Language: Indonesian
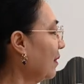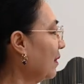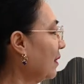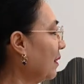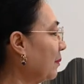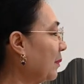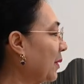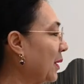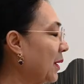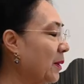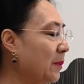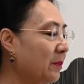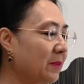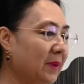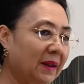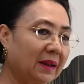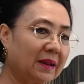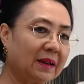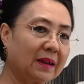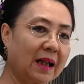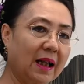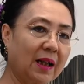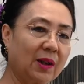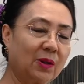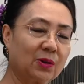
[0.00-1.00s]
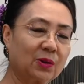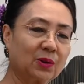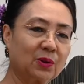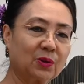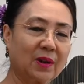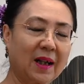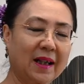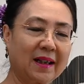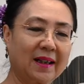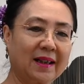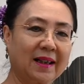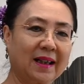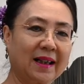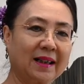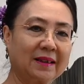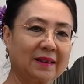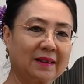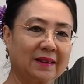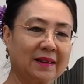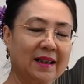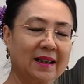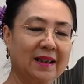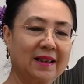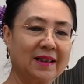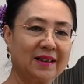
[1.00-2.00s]
Teman-teman kalau suka
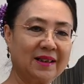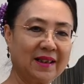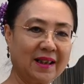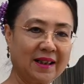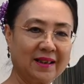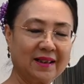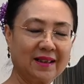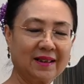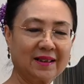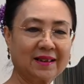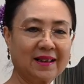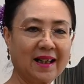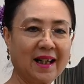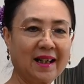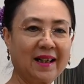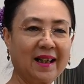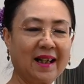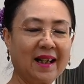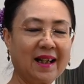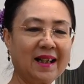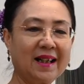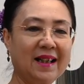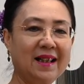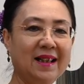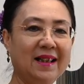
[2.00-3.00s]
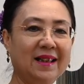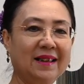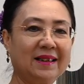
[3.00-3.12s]
dengan channel saya,